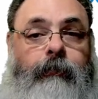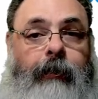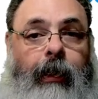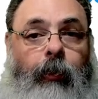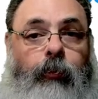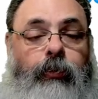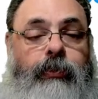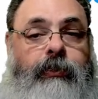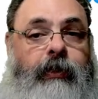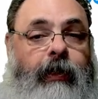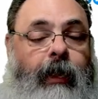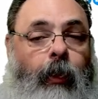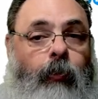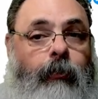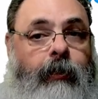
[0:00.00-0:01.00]
da Rússia
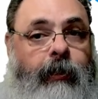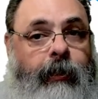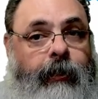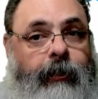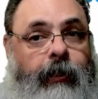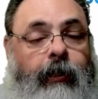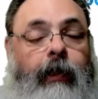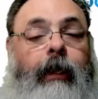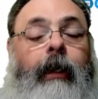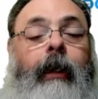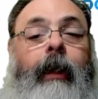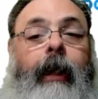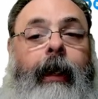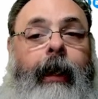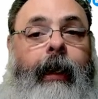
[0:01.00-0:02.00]
à Ucrânia
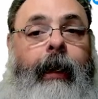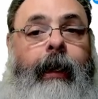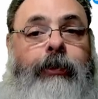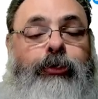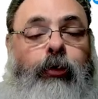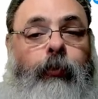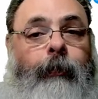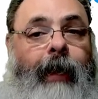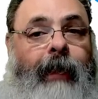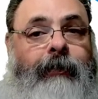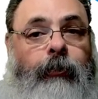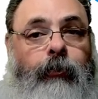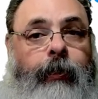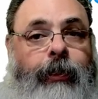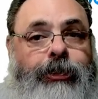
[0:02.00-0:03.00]
é a derrubada
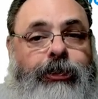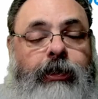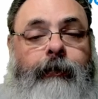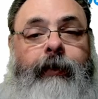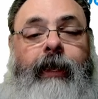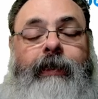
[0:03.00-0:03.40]
do regime.